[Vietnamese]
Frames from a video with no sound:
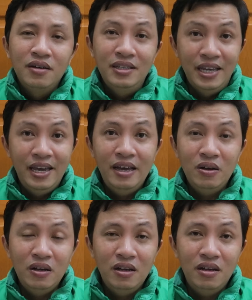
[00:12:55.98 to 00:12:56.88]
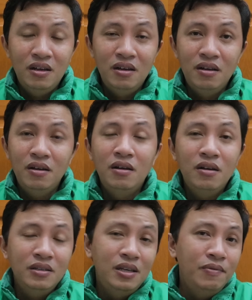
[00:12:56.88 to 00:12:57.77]
Cái xe
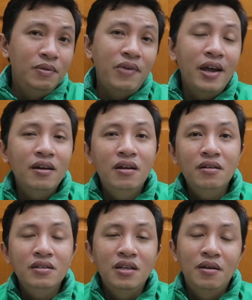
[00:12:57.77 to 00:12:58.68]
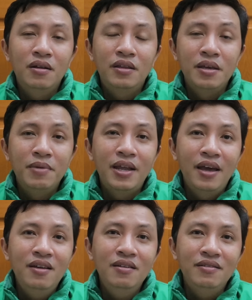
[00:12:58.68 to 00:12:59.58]
VinFast đó, cái xe thì mình
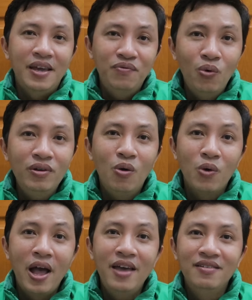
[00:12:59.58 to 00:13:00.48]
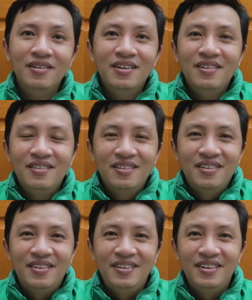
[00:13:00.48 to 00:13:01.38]
thấy chạy food ok,
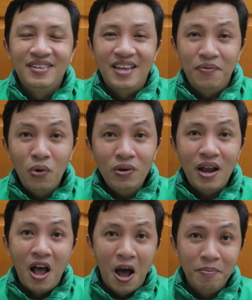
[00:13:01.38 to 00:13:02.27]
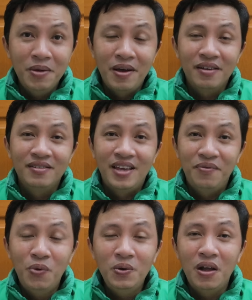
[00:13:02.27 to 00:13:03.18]
chạy food là hợp nha các bạn, chạy
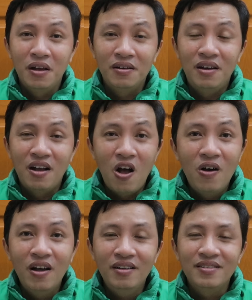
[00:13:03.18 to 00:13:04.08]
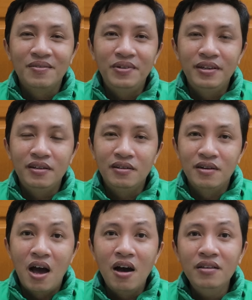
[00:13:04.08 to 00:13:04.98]
food là ngon á, vì
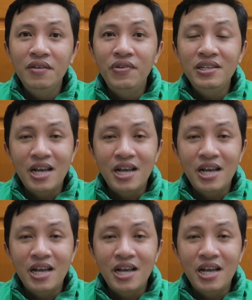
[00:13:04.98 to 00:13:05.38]
đỡ chi phí